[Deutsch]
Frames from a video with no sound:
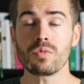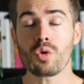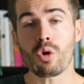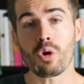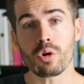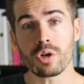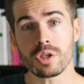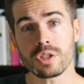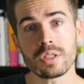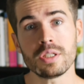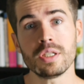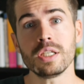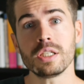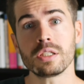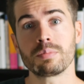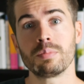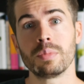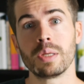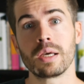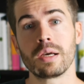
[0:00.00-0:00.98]
wir heute
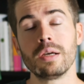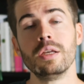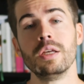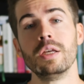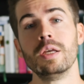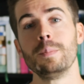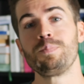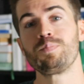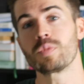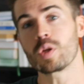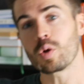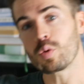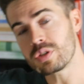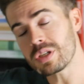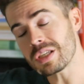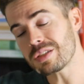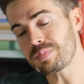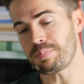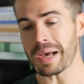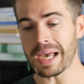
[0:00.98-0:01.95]
nicht mehr. Und
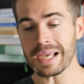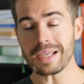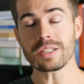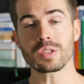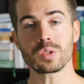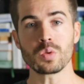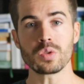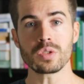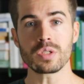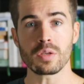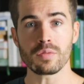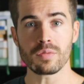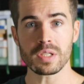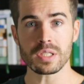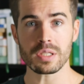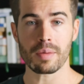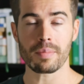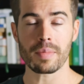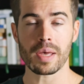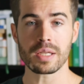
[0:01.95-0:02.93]
das beißt uns
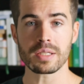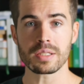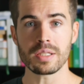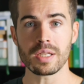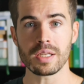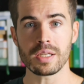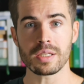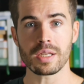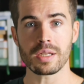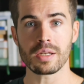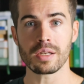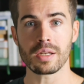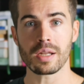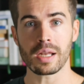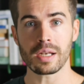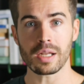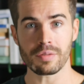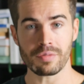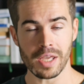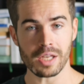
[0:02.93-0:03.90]
gewissermaßen in den
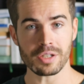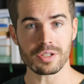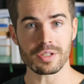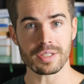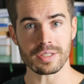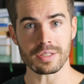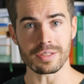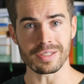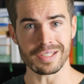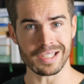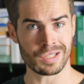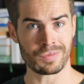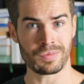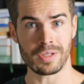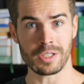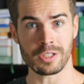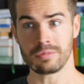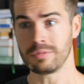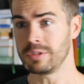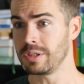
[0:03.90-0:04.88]
Allerwertesten, dass
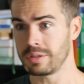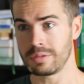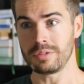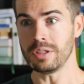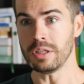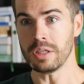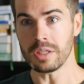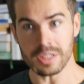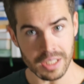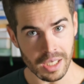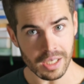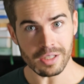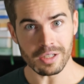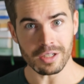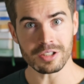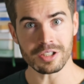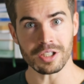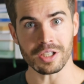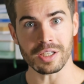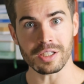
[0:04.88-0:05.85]
wir
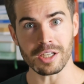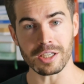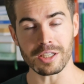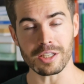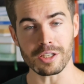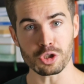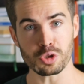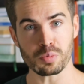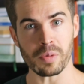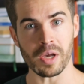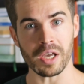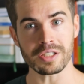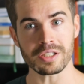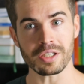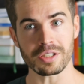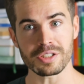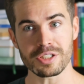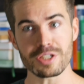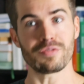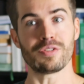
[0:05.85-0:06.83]
jegliche Energie
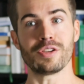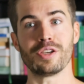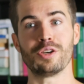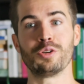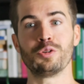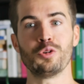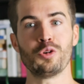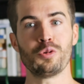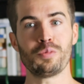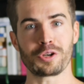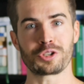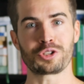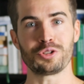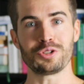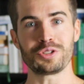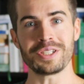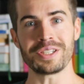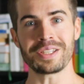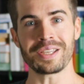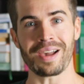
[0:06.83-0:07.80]
speichern, die wir
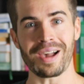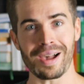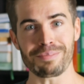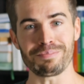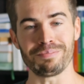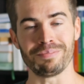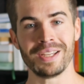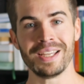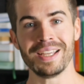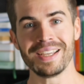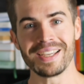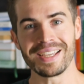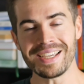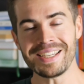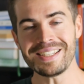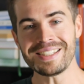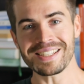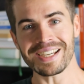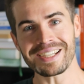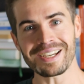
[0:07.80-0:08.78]
überschüssig haben
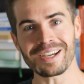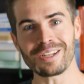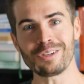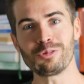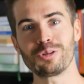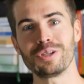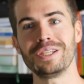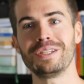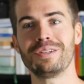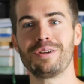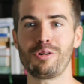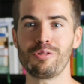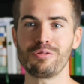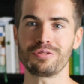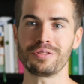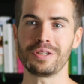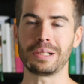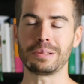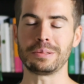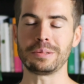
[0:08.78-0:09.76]
in der
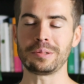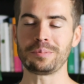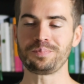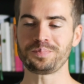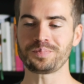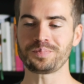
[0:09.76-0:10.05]
Kalorienaufnahme.